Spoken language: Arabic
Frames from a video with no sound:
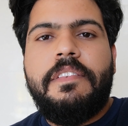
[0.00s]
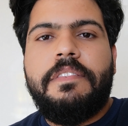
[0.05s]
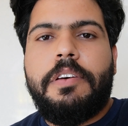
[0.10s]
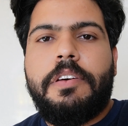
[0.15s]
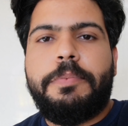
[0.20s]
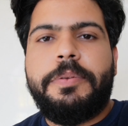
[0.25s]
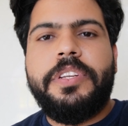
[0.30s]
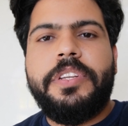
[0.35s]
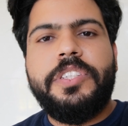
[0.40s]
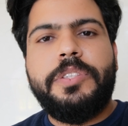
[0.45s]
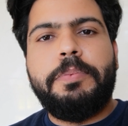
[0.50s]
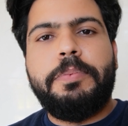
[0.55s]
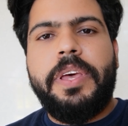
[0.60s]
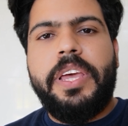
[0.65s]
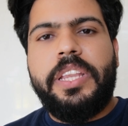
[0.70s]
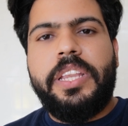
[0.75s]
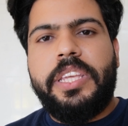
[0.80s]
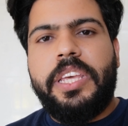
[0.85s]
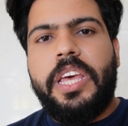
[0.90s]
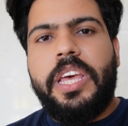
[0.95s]

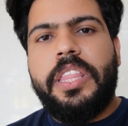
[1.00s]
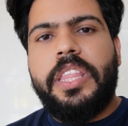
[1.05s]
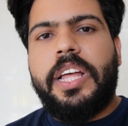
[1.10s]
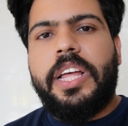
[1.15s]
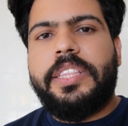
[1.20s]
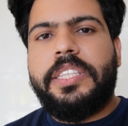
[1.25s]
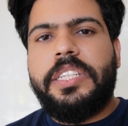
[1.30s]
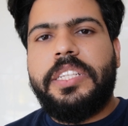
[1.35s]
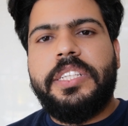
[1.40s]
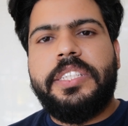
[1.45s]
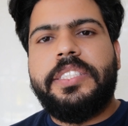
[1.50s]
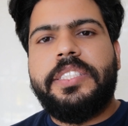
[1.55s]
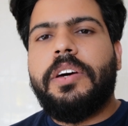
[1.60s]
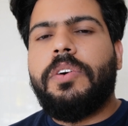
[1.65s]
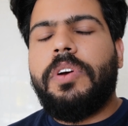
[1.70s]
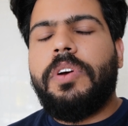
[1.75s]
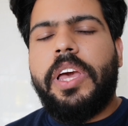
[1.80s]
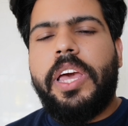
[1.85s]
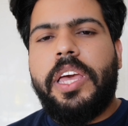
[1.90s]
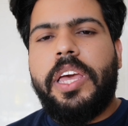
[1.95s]
فبالنسبه لي اذا تريد
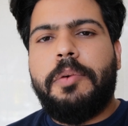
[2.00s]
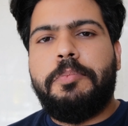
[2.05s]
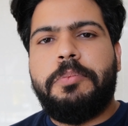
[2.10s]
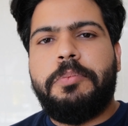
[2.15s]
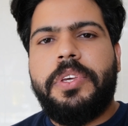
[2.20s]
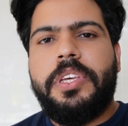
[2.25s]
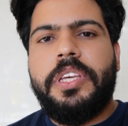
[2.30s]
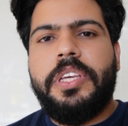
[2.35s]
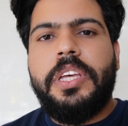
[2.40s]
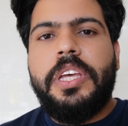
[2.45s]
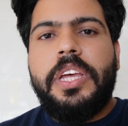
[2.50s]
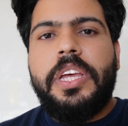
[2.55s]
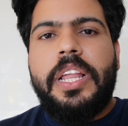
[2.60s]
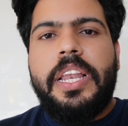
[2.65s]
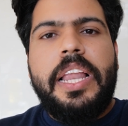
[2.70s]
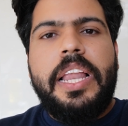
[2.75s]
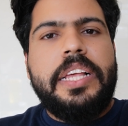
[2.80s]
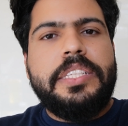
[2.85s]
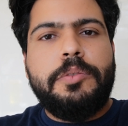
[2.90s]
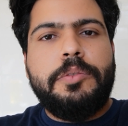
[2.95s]
تسويها يمي
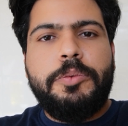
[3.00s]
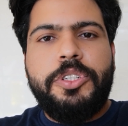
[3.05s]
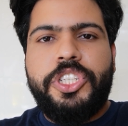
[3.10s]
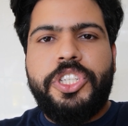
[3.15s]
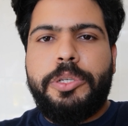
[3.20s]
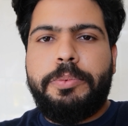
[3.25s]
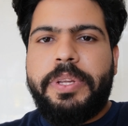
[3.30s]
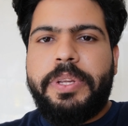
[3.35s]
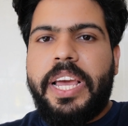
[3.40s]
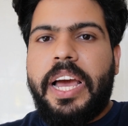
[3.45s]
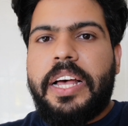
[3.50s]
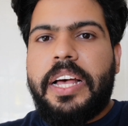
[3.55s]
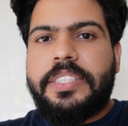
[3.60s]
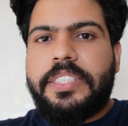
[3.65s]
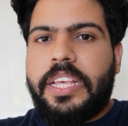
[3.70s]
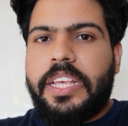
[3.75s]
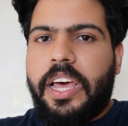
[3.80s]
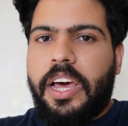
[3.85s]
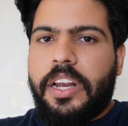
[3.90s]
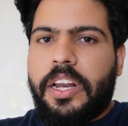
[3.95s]
لازم تجيب لي اياها
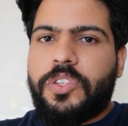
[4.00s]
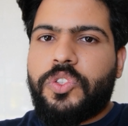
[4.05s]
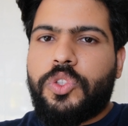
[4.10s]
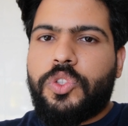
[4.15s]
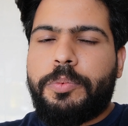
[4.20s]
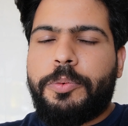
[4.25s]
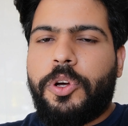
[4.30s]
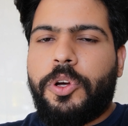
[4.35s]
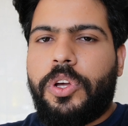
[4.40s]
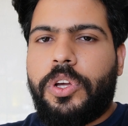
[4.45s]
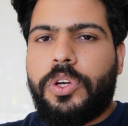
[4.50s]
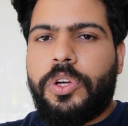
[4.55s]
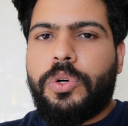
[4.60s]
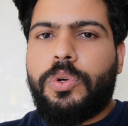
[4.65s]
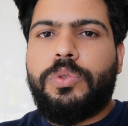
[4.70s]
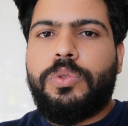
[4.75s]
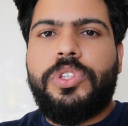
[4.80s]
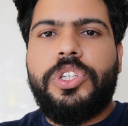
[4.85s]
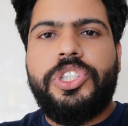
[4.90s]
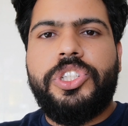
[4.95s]
السياره الصبح
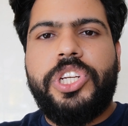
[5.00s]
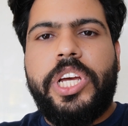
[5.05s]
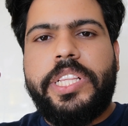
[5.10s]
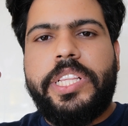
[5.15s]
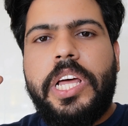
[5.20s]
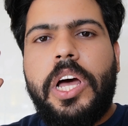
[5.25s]
وترجع